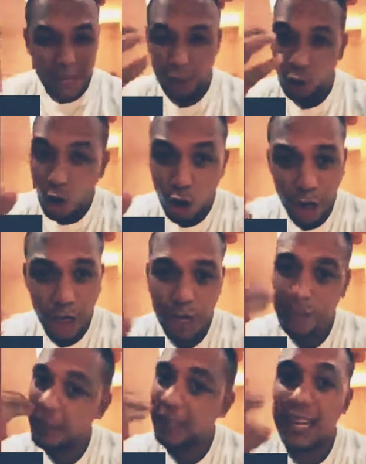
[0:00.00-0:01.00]
Ma noon,
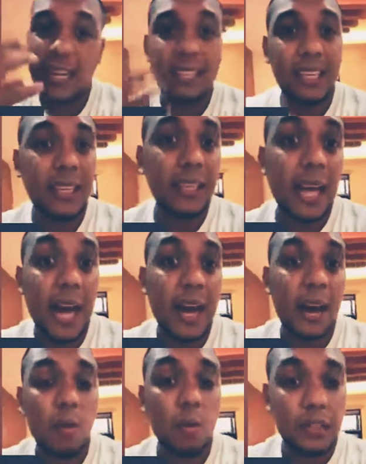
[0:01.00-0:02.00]
madalas kitang
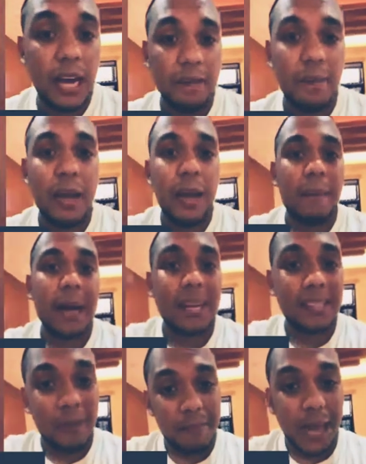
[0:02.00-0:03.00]
nakakausap
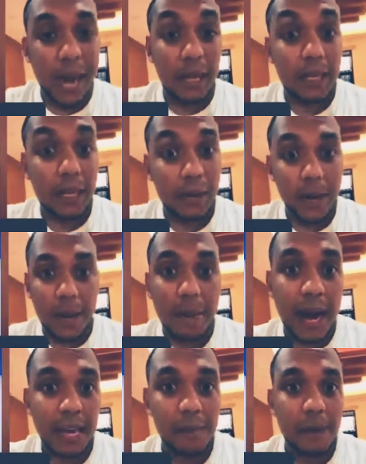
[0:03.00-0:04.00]
para sabihan kita ng
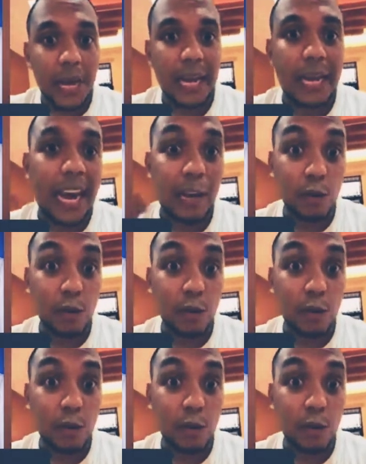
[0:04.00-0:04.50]
mga bagay-bagay,